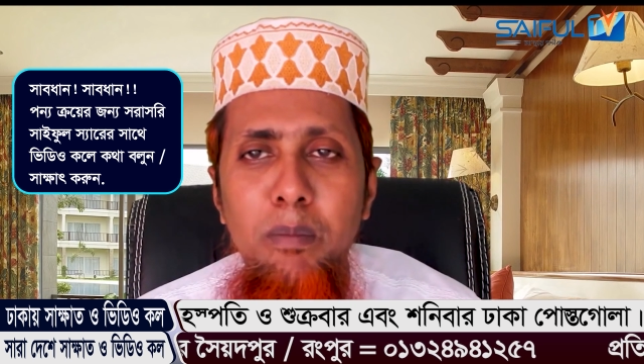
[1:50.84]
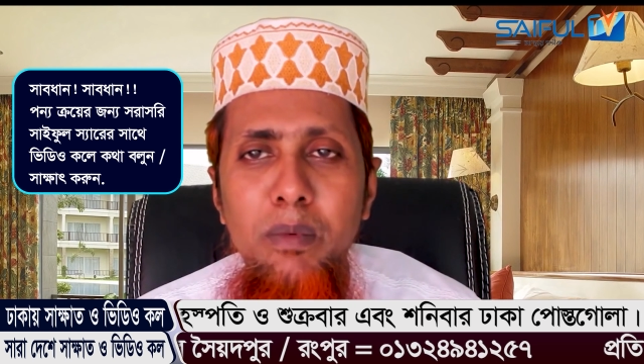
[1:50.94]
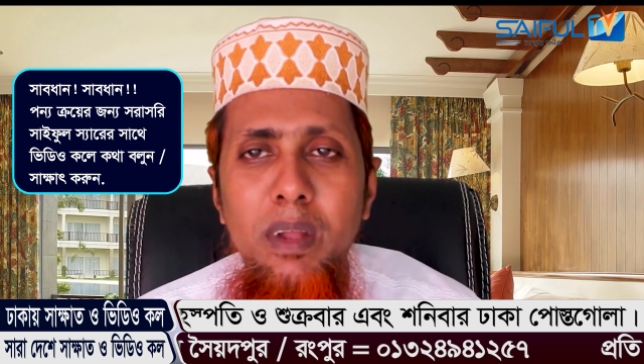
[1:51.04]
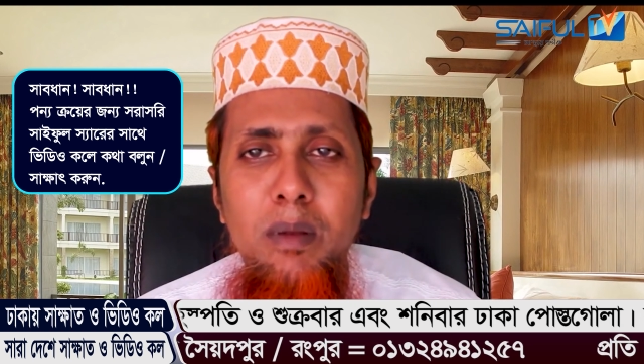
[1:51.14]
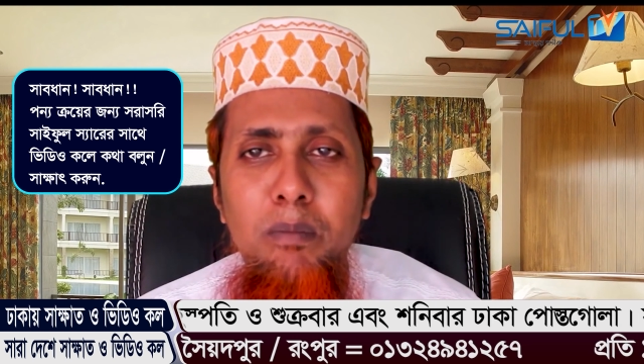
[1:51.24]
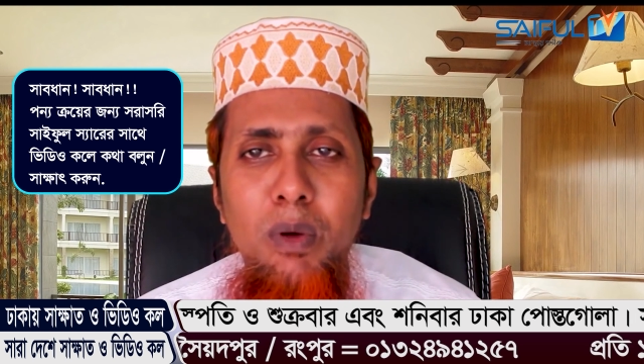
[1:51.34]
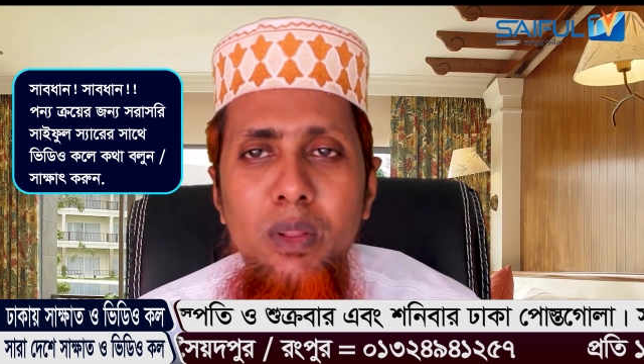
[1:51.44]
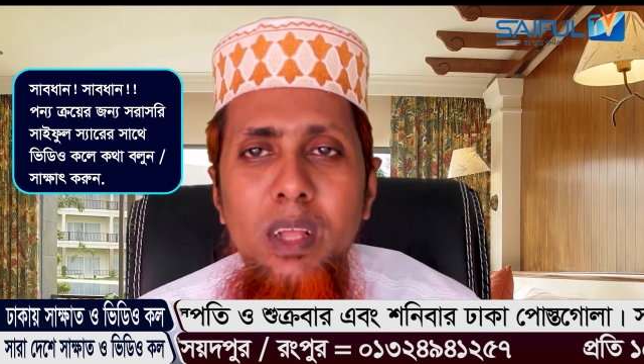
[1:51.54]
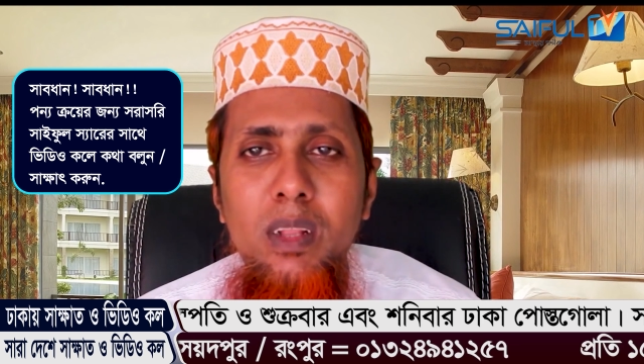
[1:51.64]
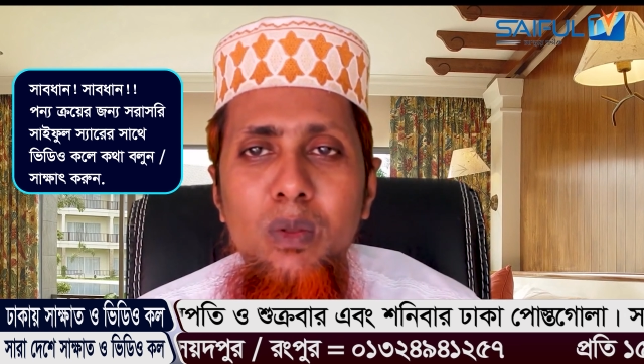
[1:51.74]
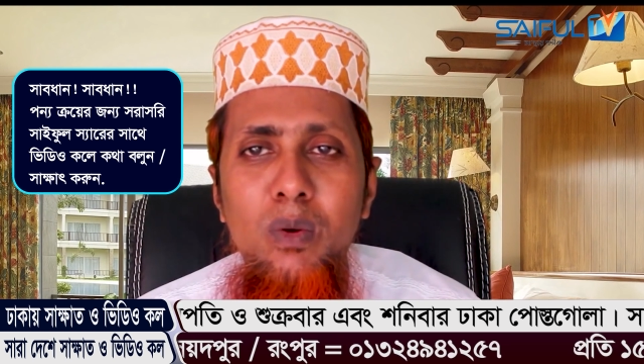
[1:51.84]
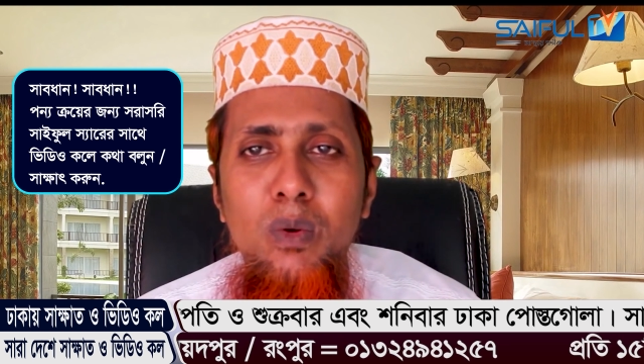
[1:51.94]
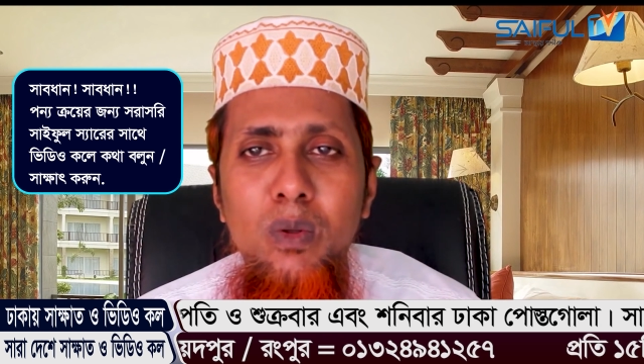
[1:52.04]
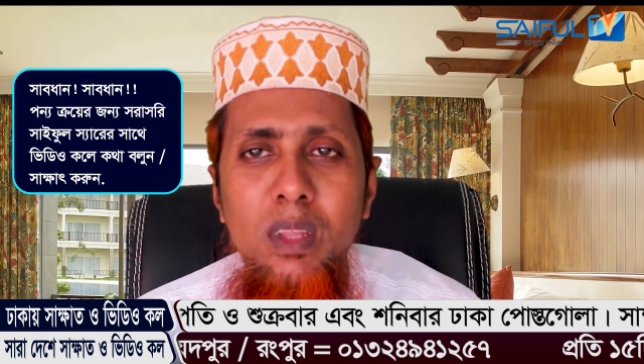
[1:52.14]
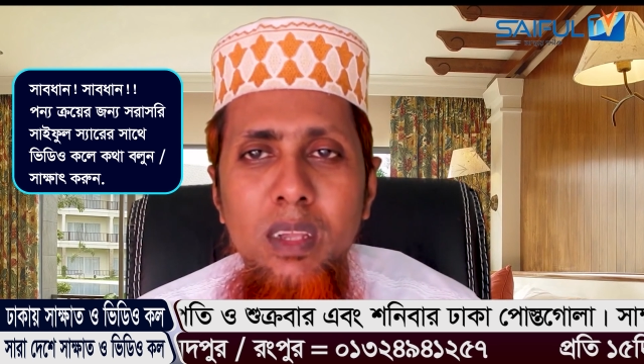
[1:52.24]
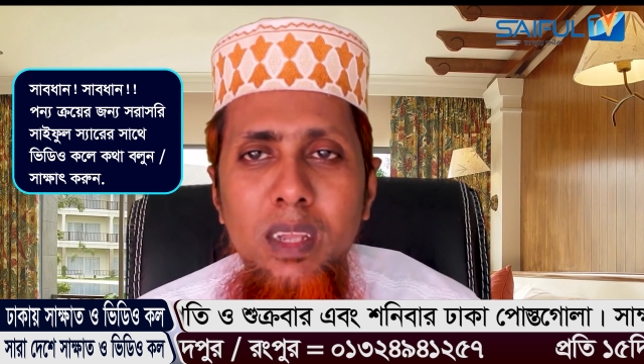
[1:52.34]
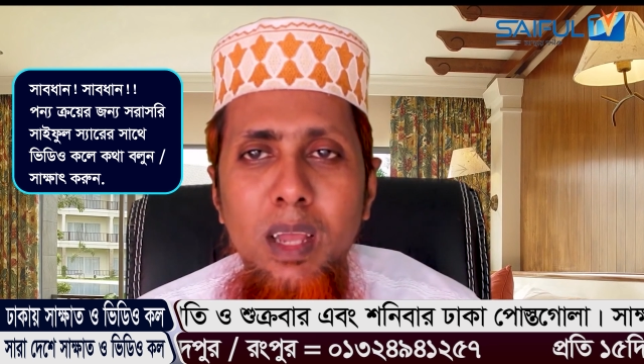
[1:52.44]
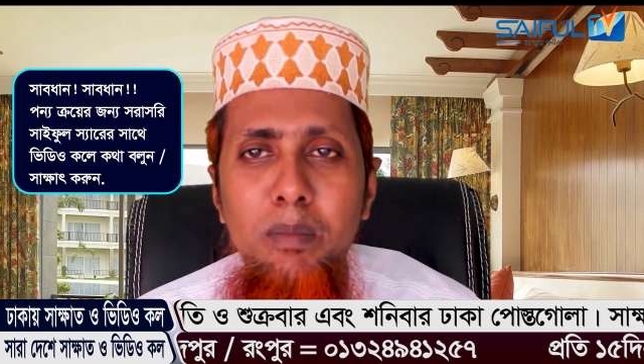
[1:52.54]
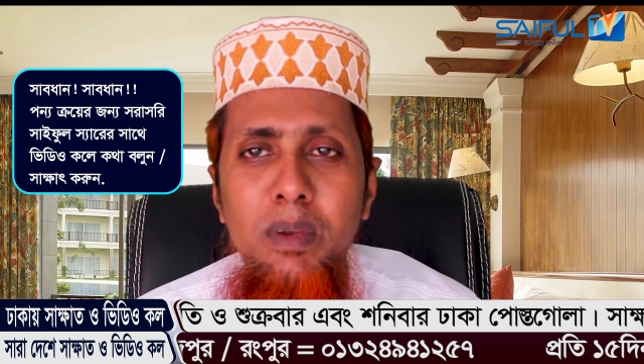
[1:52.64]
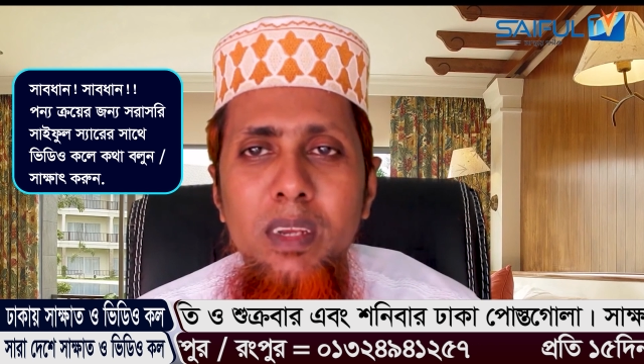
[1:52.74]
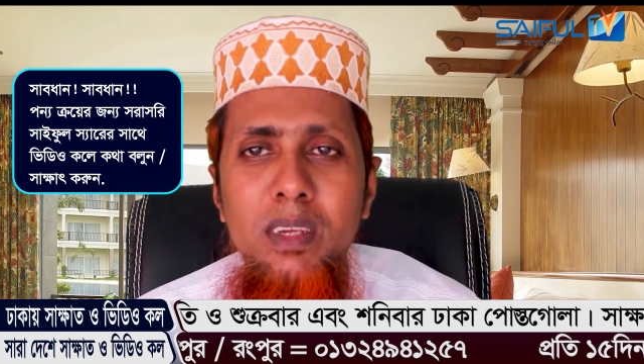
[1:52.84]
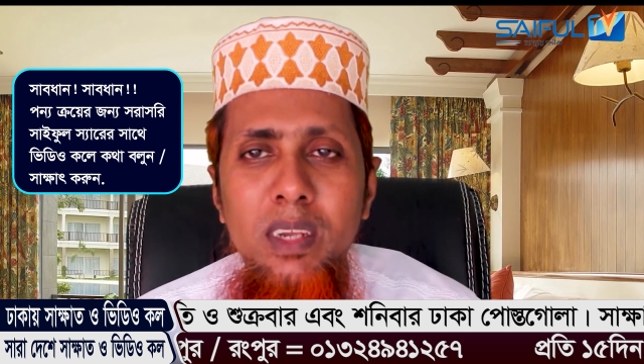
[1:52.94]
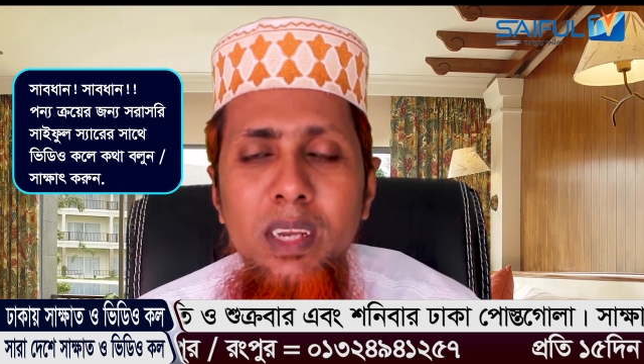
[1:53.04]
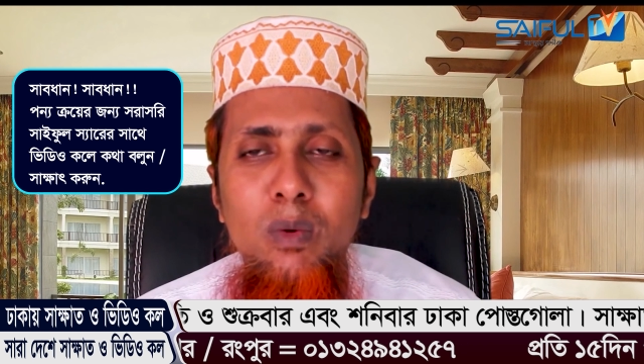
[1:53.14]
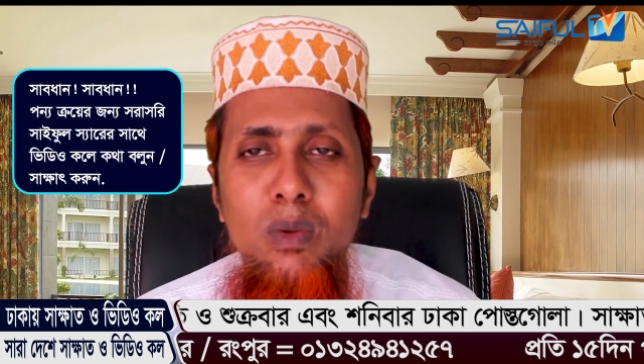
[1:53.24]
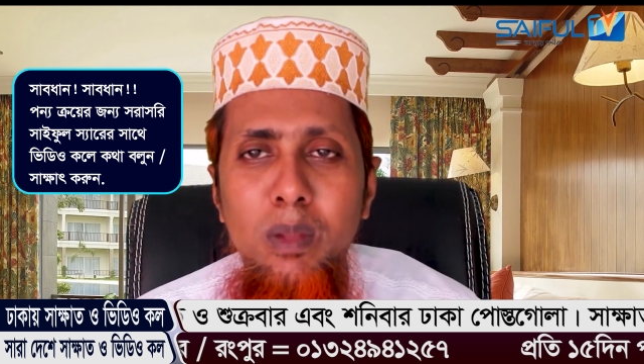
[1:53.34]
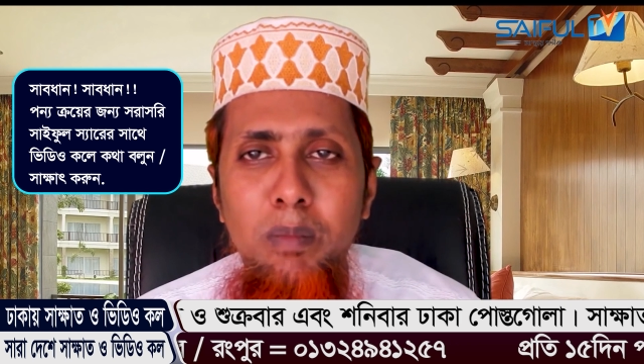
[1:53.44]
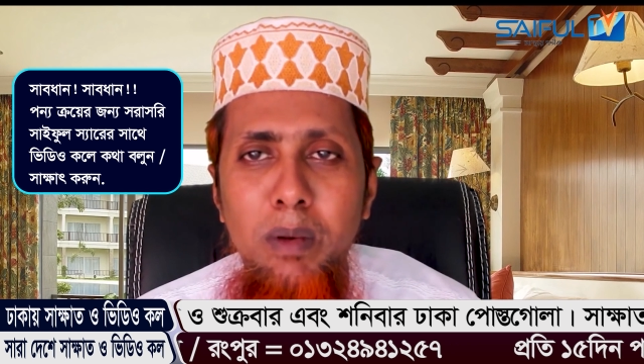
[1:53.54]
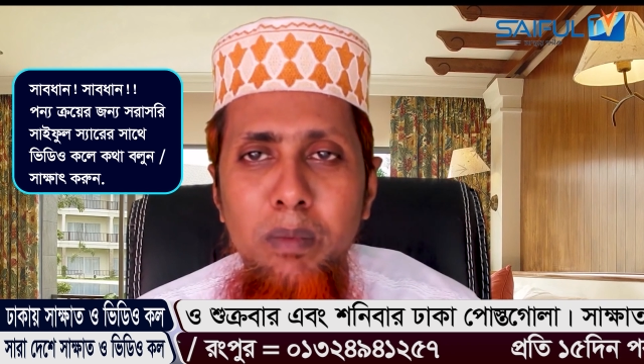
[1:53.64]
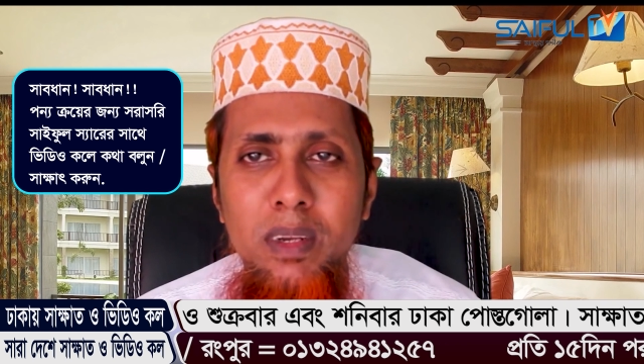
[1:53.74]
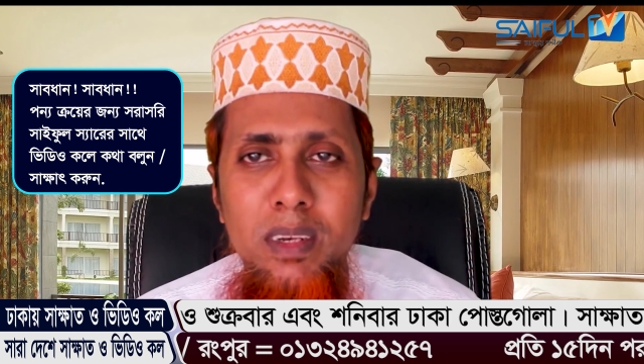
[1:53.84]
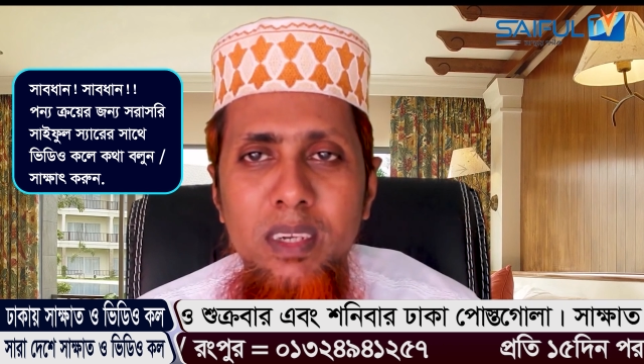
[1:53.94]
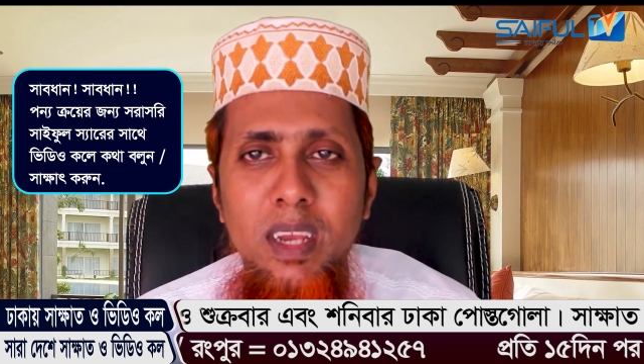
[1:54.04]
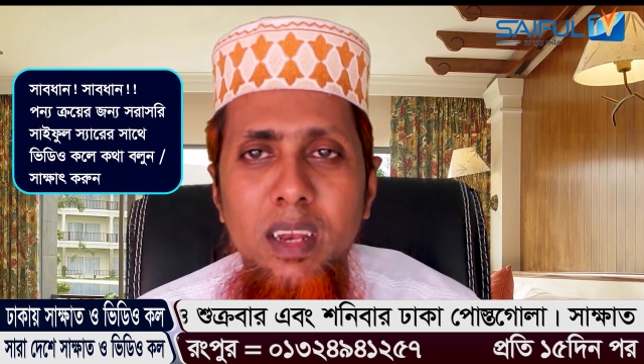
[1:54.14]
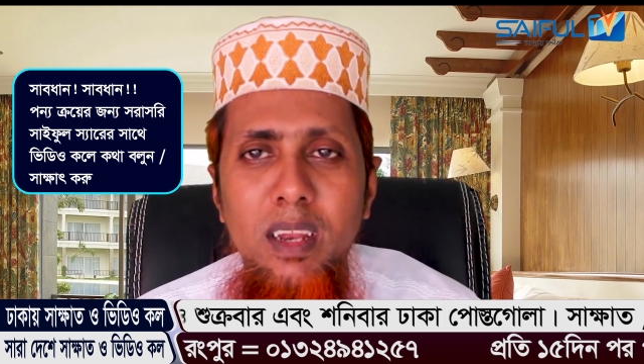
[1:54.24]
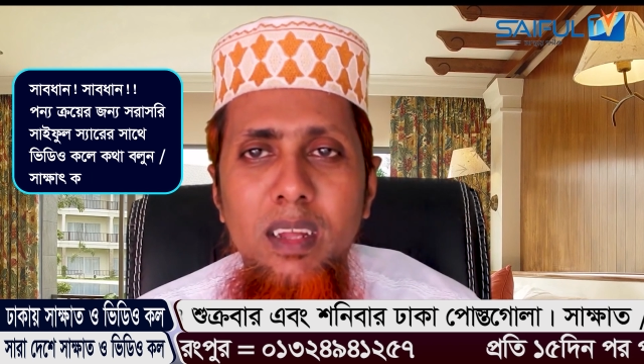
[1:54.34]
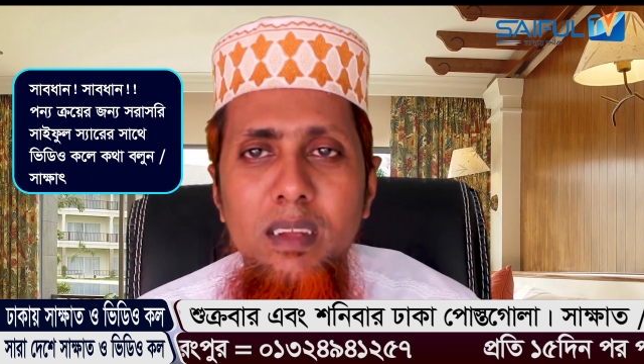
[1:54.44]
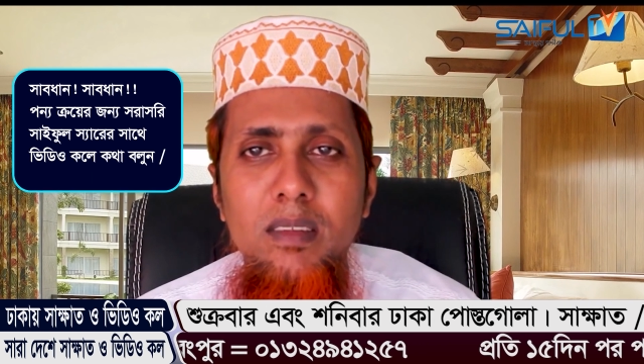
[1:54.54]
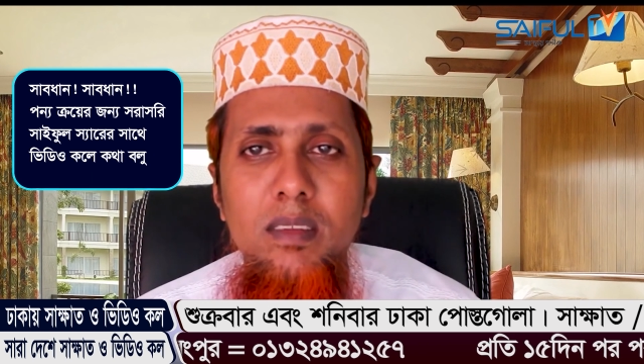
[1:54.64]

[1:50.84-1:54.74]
আপনার বন্ধাত্ম রোগ থেকে আপনি সেরে উঠতে পারবেন ইনশাআল্লাহ